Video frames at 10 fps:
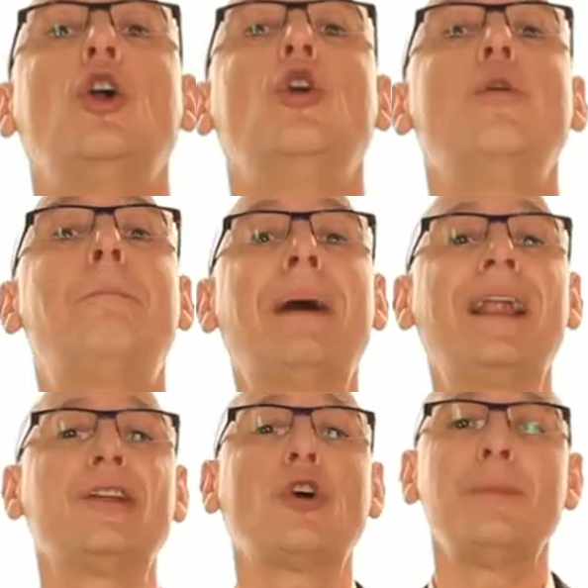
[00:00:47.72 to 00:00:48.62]
Le
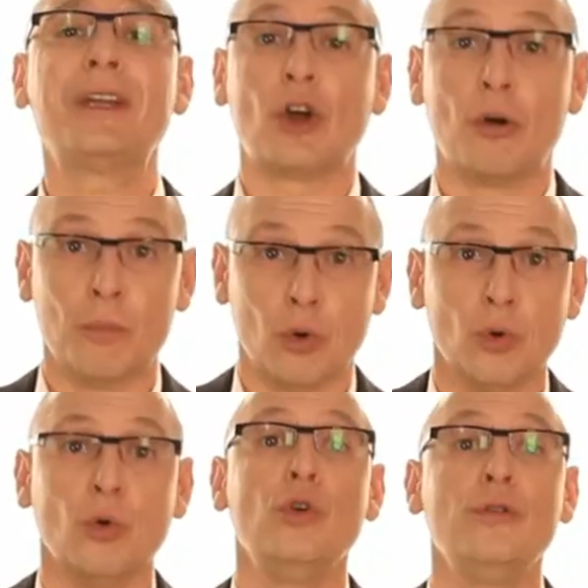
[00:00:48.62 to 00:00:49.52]
palindrome est un
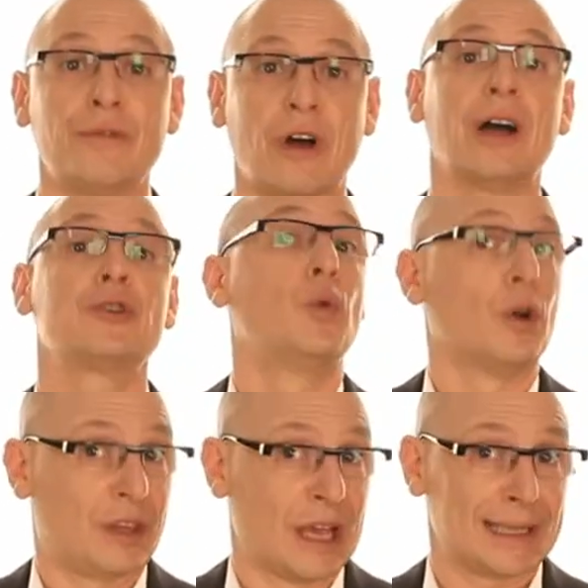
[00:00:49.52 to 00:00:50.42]
mot, une phrase ou
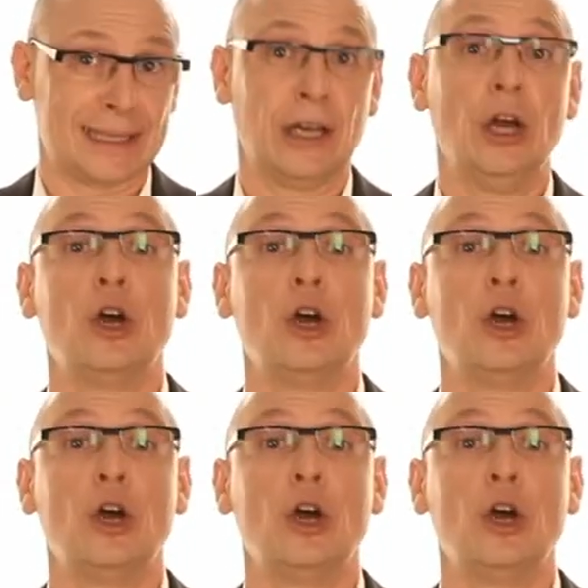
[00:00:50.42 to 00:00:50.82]
un texte